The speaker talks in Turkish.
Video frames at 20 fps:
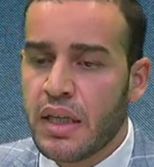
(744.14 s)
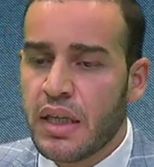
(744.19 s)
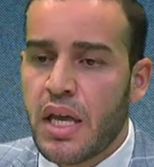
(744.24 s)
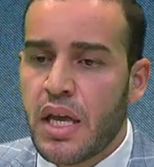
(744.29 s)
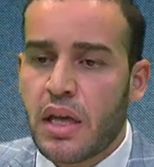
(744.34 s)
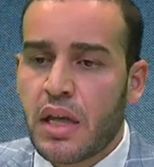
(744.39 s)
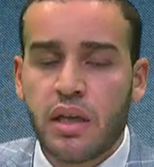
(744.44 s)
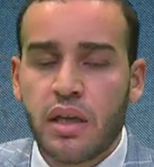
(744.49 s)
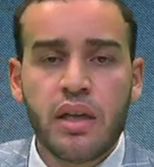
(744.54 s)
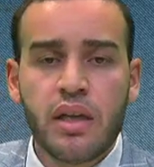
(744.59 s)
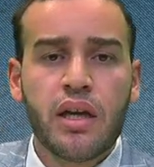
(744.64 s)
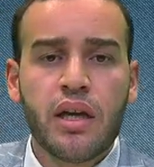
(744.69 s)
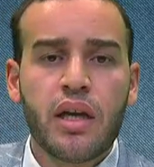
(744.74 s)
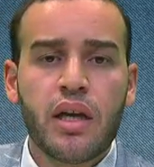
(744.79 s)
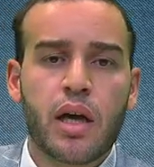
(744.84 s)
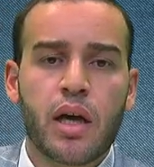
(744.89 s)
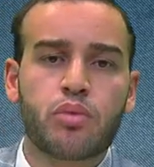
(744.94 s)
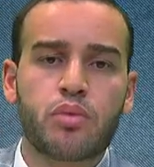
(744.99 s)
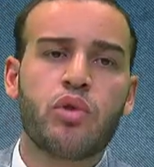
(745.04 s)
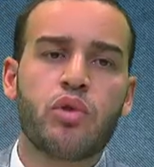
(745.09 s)
Yine
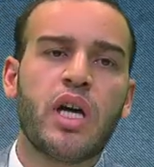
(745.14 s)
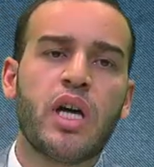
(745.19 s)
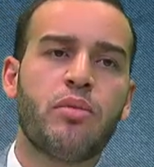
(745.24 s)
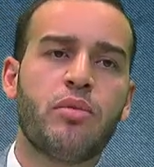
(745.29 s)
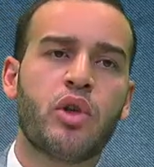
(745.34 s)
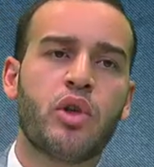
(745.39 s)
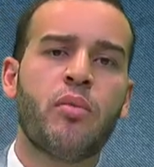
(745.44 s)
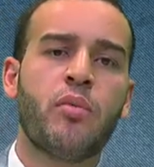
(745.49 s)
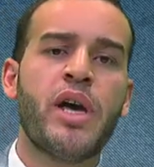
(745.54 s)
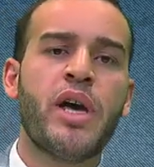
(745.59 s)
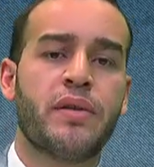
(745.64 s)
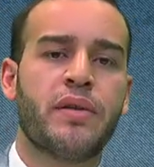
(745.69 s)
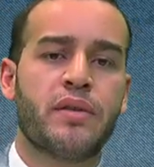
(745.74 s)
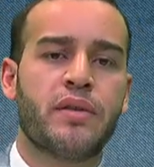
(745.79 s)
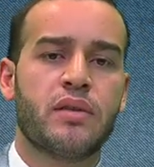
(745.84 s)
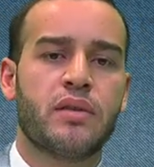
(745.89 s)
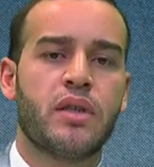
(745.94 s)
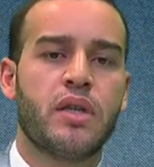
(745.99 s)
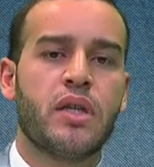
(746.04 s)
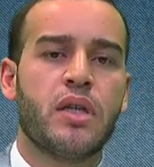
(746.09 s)
Abdullah bin Ömer
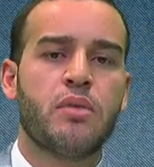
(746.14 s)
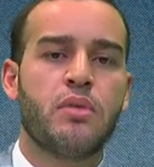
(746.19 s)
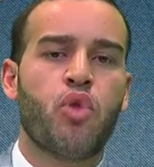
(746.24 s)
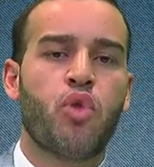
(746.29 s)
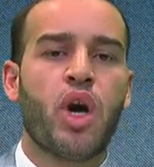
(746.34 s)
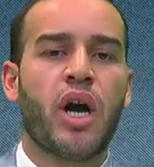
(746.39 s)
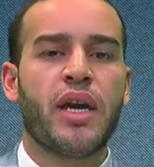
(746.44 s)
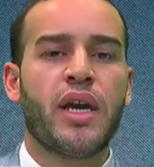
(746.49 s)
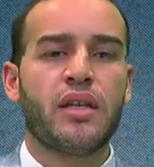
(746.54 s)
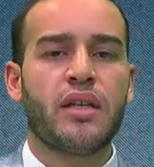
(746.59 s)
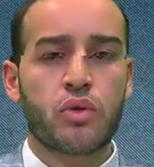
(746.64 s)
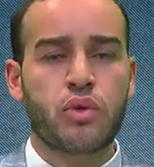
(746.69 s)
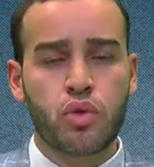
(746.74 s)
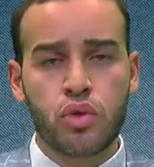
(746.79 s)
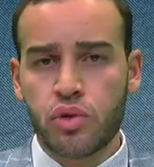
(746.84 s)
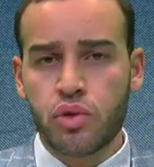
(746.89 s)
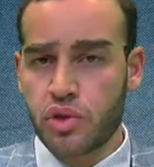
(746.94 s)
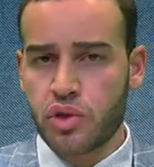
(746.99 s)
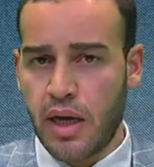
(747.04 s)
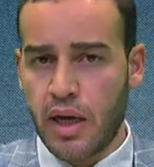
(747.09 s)
bu ayeti
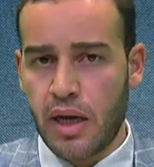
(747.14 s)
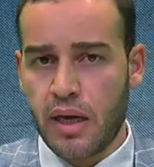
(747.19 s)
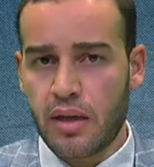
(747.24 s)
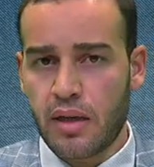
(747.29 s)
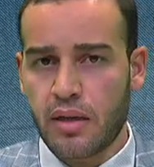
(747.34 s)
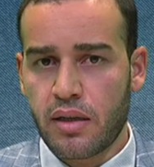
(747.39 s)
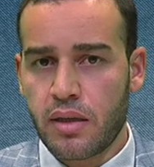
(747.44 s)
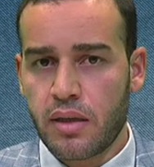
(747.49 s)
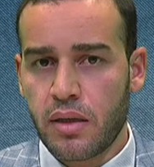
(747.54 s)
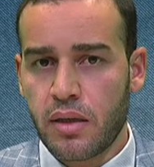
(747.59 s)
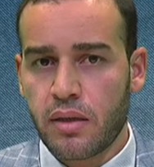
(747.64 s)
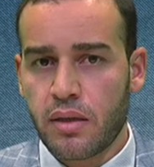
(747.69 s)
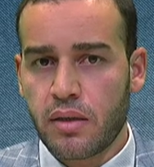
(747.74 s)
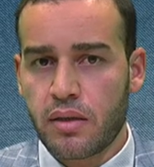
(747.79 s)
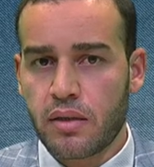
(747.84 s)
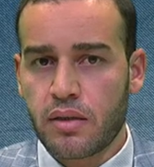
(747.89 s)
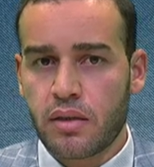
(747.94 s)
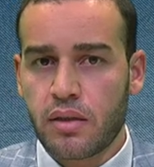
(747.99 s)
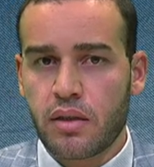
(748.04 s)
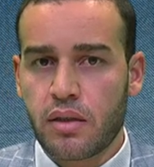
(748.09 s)
duyunca
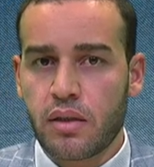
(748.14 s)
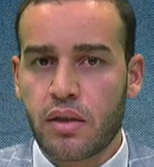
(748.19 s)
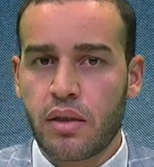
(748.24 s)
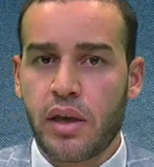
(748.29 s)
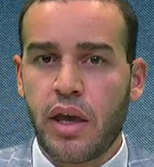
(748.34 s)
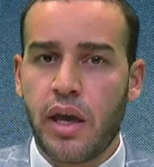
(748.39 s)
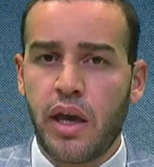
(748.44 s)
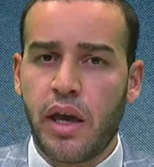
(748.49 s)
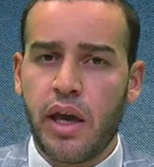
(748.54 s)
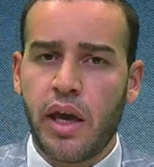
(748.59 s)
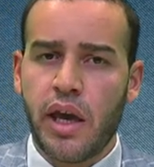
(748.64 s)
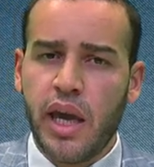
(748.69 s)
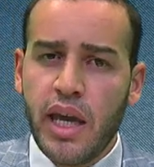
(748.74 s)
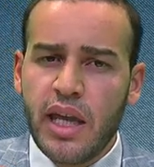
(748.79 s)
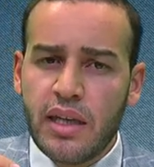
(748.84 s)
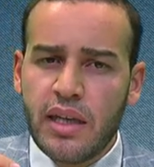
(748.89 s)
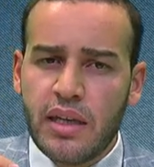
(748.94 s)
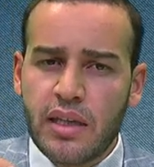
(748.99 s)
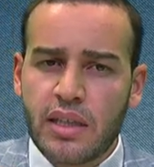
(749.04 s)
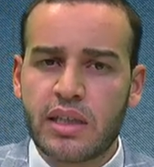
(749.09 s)

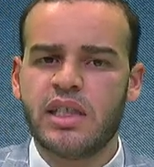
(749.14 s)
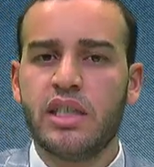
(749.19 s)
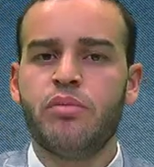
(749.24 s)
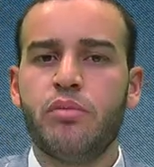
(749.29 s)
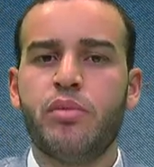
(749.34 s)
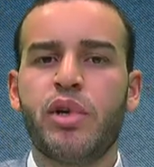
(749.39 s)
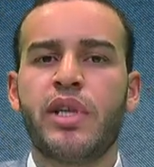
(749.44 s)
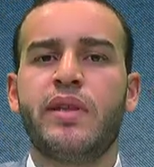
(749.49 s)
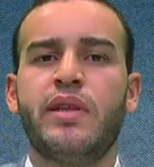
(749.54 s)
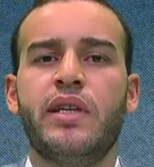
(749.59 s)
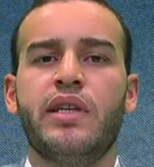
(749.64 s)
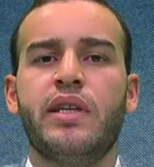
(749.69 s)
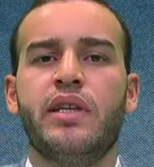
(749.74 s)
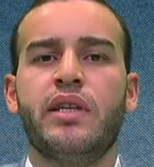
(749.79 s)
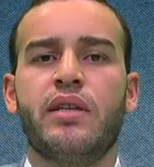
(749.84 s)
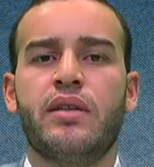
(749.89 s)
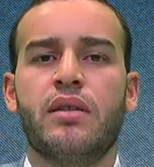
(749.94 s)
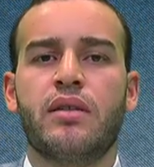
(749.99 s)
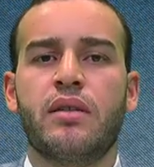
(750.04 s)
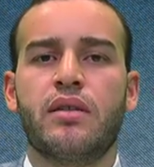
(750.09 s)
en
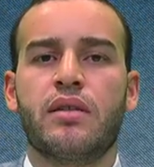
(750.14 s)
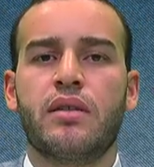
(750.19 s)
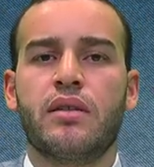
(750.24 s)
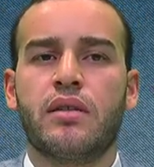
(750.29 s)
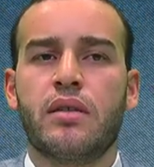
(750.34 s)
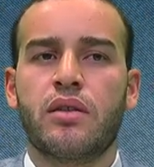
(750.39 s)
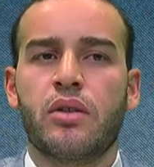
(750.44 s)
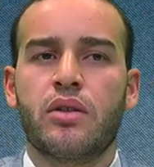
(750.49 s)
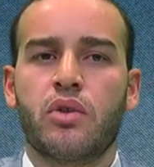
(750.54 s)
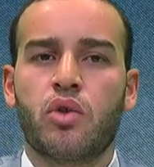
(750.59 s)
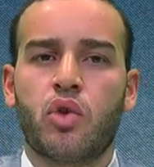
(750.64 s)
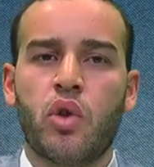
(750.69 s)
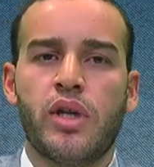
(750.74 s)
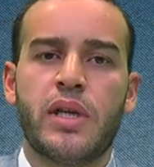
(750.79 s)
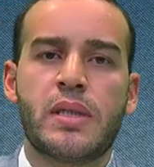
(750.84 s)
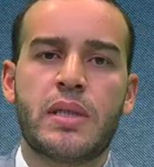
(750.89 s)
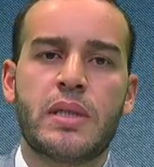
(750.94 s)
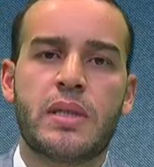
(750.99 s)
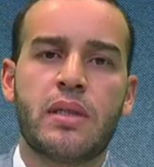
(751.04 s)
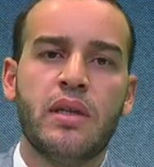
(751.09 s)
kıymetli
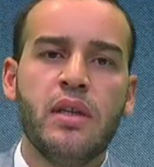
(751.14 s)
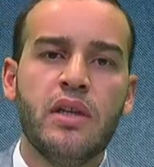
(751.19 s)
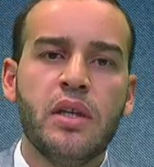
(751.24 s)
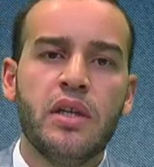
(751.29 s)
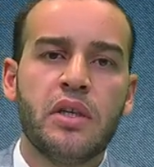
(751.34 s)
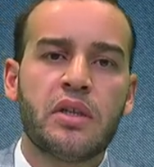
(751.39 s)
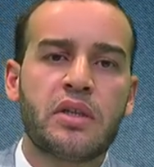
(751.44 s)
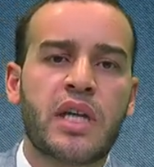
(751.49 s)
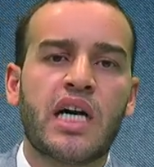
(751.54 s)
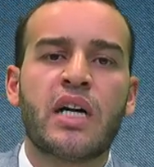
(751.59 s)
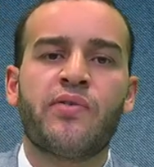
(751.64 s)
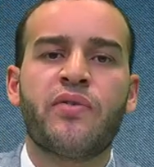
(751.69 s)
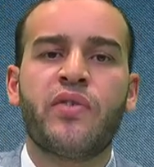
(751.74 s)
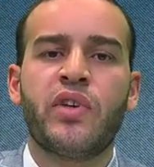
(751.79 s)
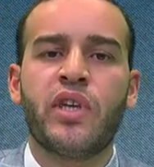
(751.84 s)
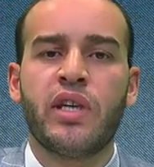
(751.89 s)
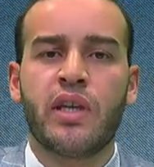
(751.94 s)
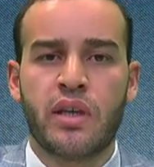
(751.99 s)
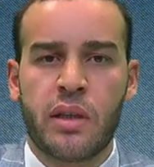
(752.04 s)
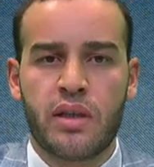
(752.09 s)
kölesi
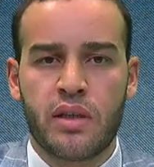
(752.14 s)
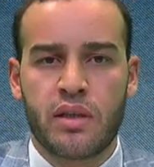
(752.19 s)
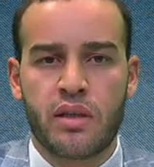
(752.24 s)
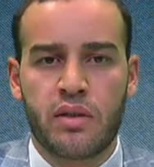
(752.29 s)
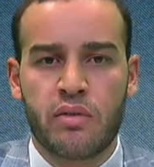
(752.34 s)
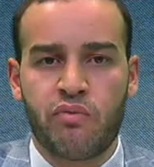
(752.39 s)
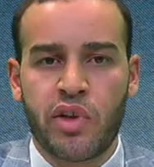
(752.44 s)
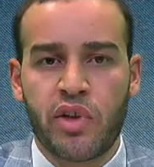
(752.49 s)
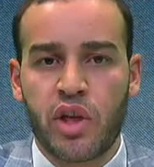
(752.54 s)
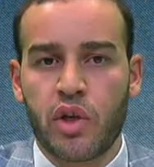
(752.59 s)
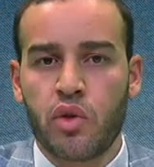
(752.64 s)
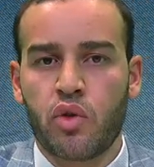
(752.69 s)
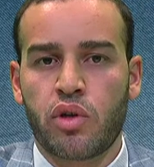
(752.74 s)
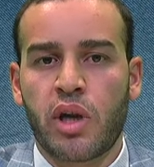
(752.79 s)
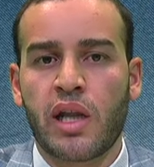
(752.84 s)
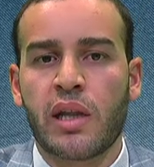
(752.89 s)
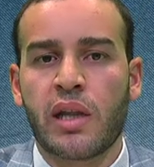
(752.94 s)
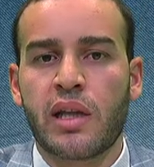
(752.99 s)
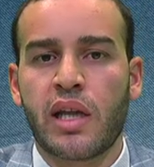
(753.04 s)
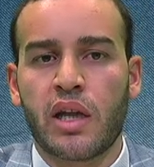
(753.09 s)
Nafi'yi veriyor,
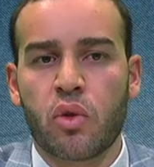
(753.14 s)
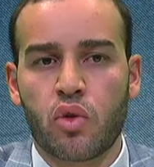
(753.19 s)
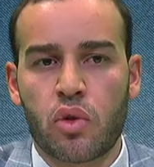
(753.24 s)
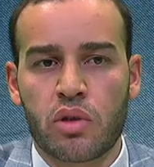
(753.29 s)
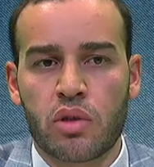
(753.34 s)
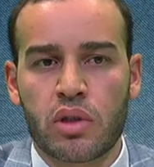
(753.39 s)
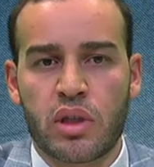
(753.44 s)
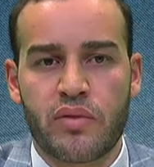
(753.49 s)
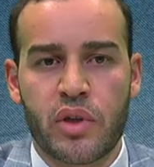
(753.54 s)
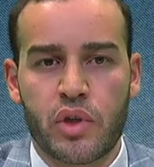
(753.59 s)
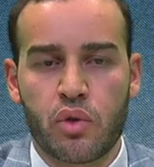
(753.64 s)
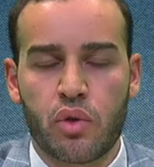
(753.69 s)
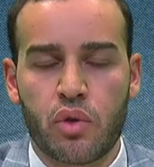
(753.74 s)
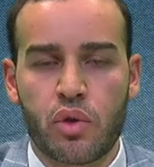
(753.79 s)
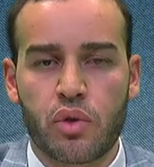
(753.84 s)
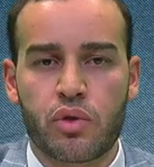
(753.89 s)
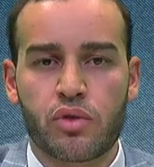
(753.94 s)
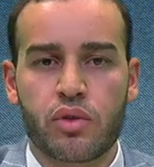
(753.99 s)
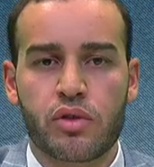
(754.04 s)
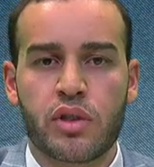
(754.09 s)
Allah yolunda
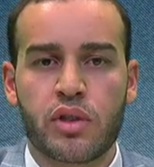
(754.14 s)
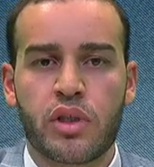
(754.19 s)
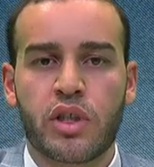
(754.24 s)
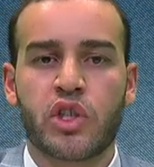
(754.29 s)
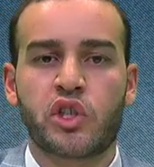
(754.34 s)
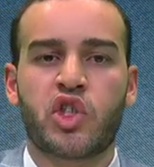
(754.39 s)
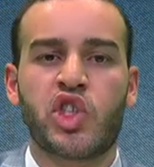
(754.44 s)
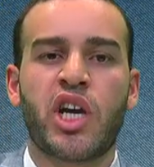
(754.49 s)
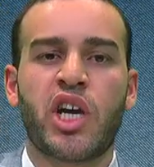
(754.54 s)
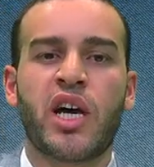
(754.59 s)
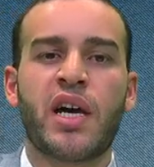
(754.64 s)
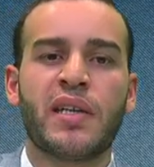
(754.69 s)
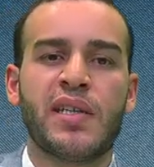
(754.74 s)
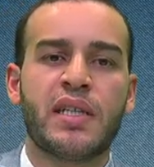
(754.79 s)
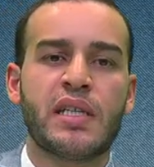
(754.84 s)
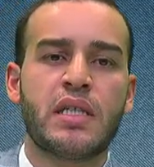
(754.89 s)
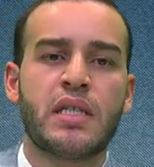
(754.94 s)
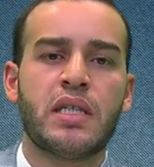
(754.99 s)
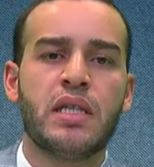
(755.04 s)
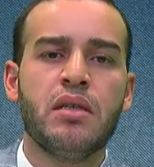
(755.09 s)
veriyor.
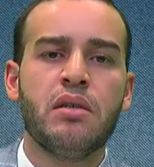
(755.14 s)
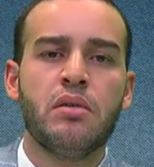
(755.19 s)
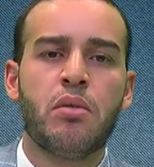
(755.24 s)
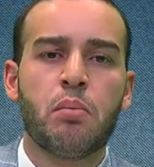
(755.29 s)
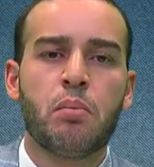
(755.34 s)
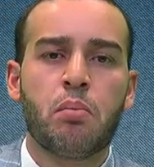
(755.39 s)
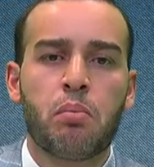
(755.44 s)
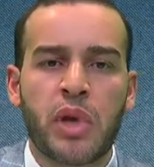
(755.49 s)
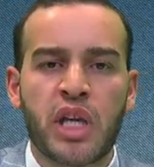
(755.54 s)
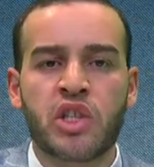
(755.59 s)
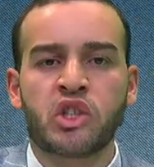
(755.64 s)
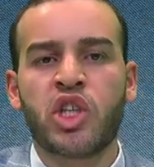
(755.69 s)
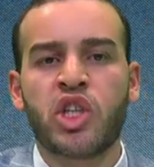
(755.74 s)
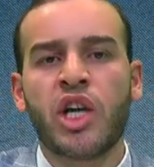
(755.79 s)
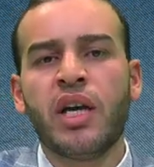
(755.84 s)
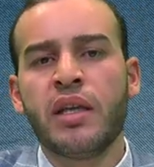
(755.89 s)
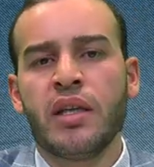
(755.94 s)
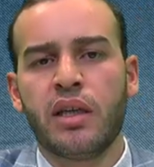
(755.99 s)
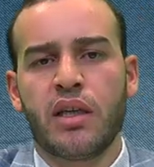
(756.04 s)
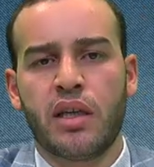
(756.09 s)
Cariyesi
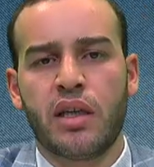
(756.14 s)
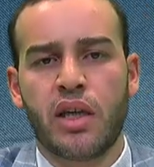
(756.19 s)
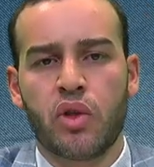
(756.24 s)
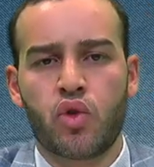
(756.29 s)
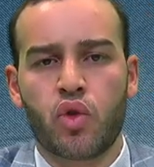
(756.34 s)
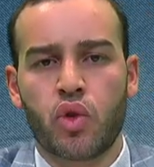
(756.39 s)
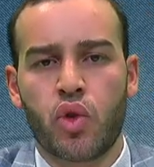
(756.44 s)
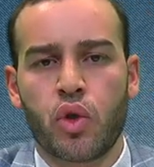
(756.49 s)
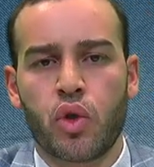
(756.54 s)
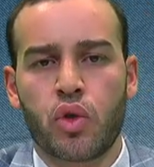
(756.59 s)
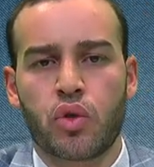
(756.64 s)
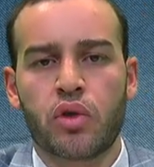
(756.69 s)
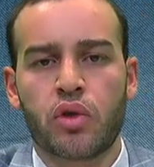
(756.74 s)
Mercani'yi getiriyor